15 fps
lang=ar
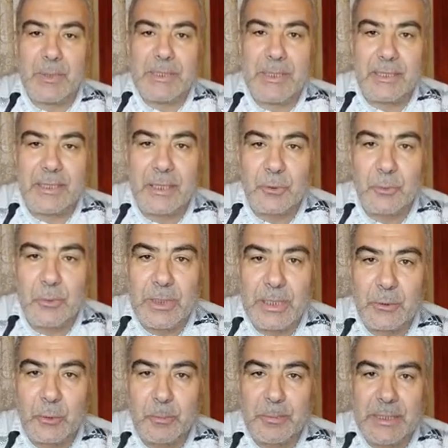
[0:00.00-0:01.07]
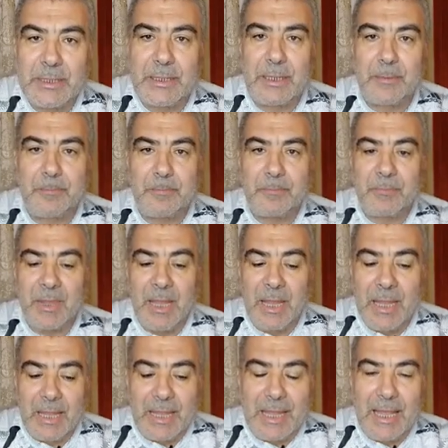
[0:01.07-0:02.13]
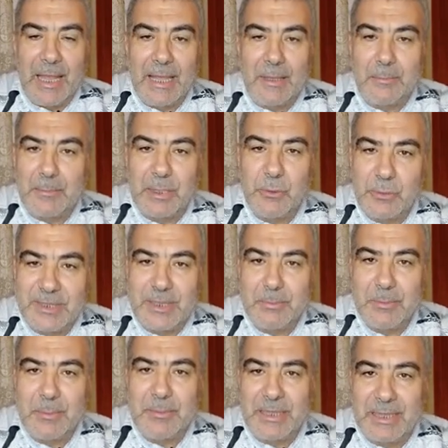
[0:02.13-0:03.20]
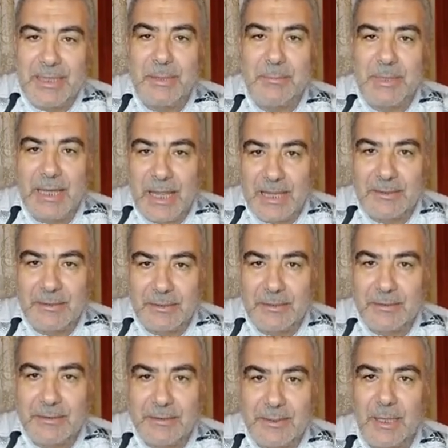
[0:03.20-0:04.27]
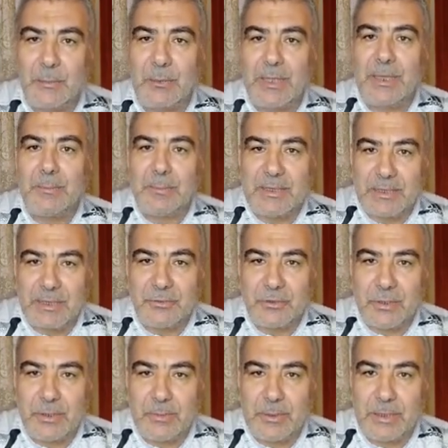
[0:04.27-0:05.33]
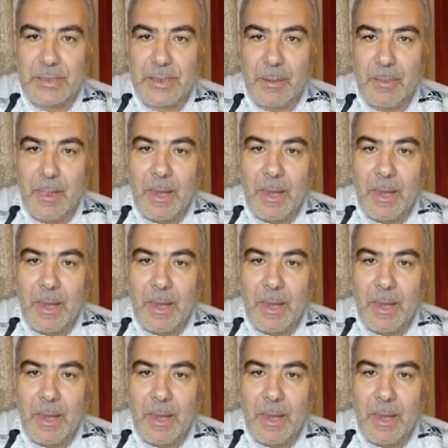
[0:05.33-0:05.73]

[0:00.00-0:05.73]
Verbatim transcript: أود أن أقول لكم إن ما يسمى بالعلم الحديث أو العلم التجريبي